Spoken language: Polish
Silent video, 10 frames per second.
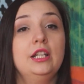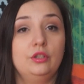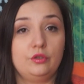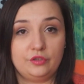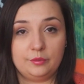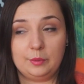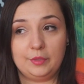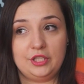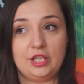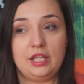to już w tym
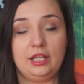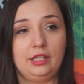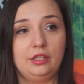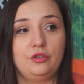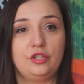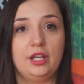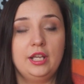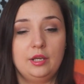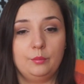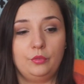momencie nie, dlatego że
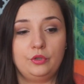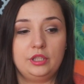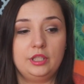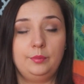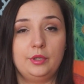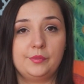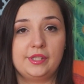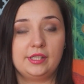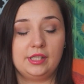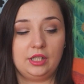mój dyplom
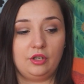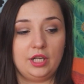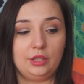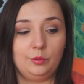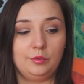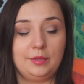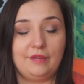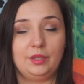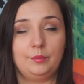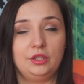z kolegium
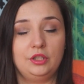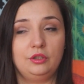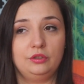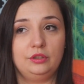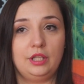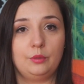uprawnia mnie tylko do